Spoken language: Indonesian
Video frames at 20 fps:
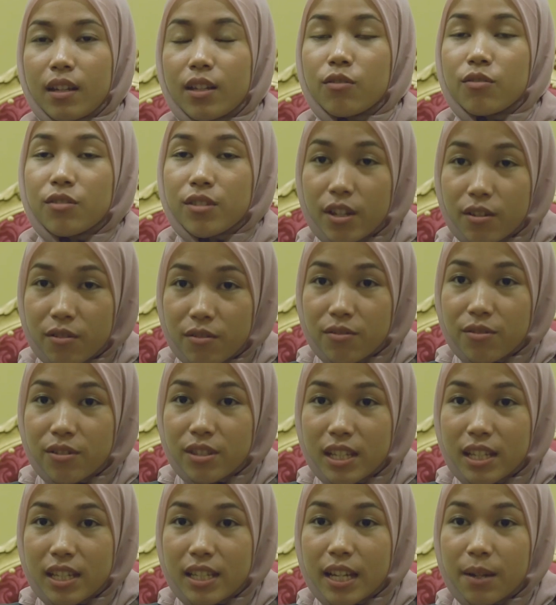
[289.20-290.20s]
Yang saya
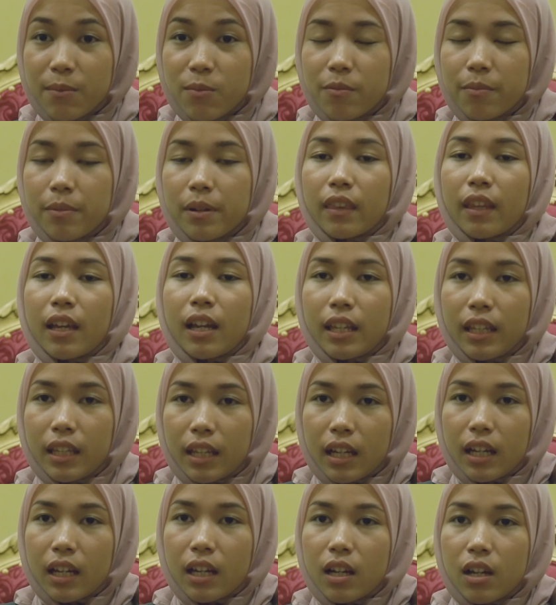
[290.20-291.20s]
Gusti, saya mau
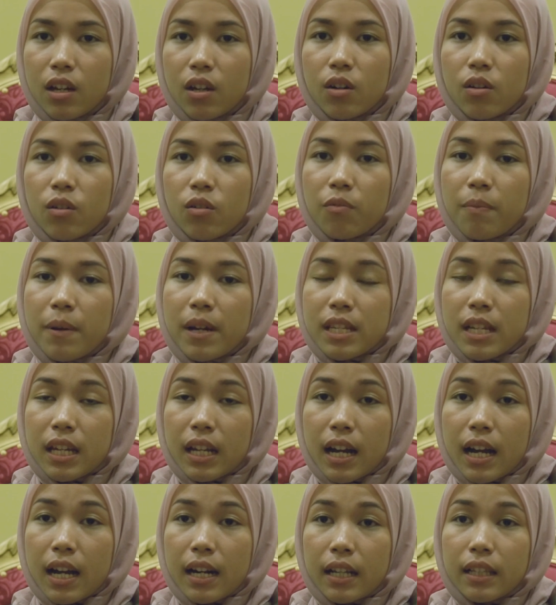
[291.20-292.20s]
bertanya,
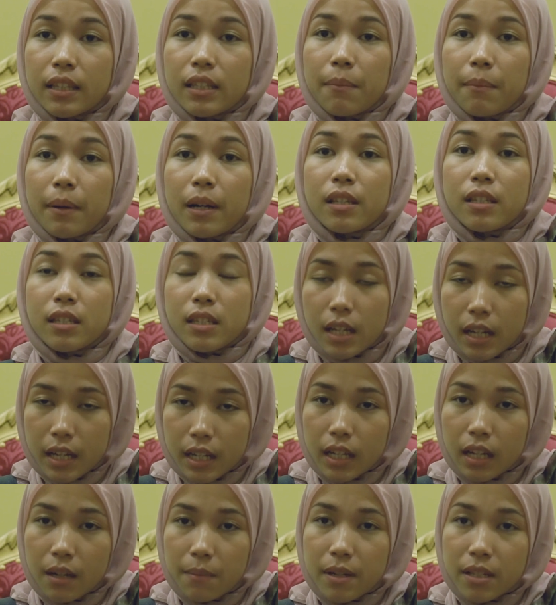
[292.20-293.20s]
upacara adat apa aja
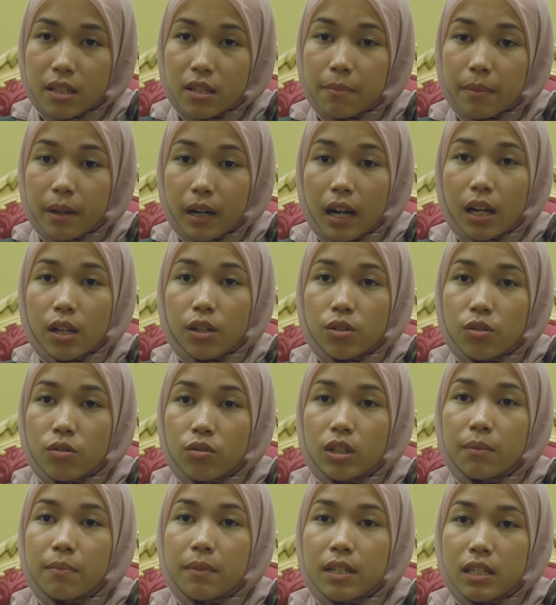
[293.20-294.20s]
yang masih
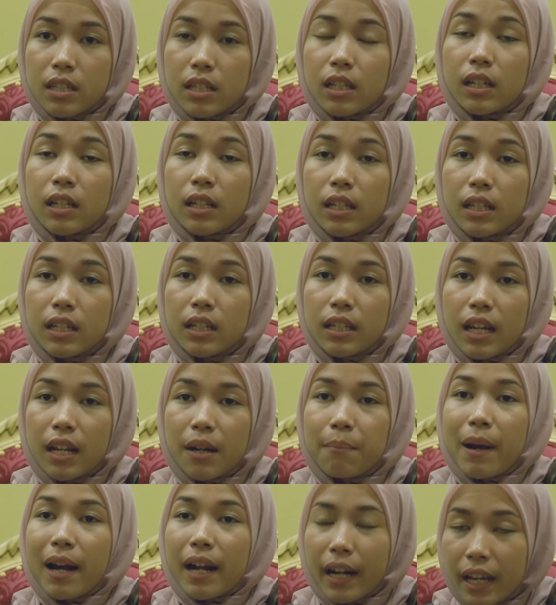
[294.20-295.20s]
berlangsung di Masjid Gede
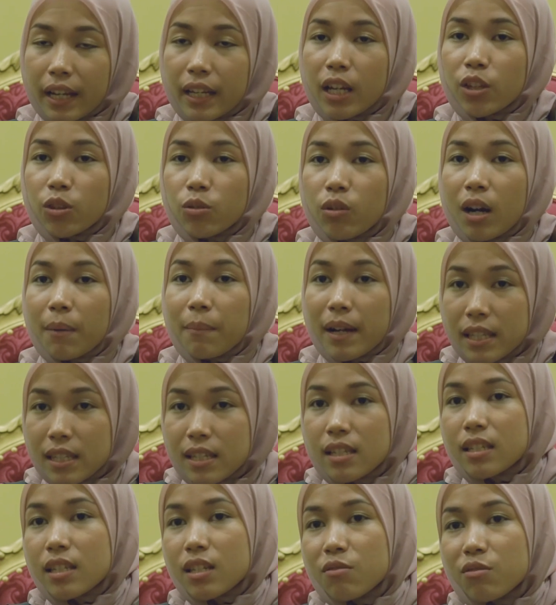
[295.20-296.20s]
dan maknanya itu apa
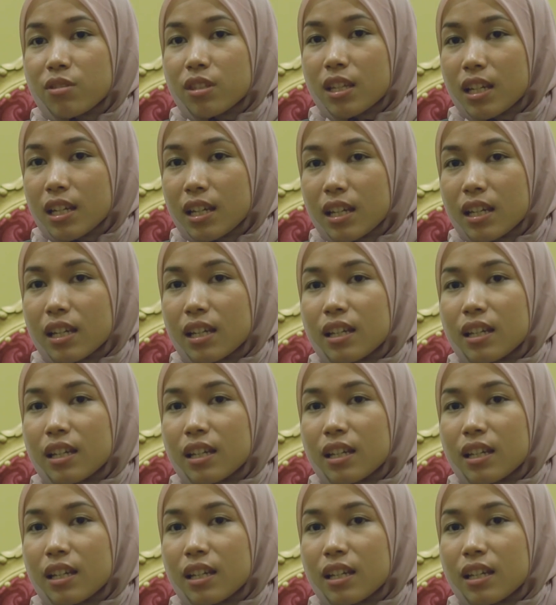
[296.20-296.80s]
aja sih Gusti?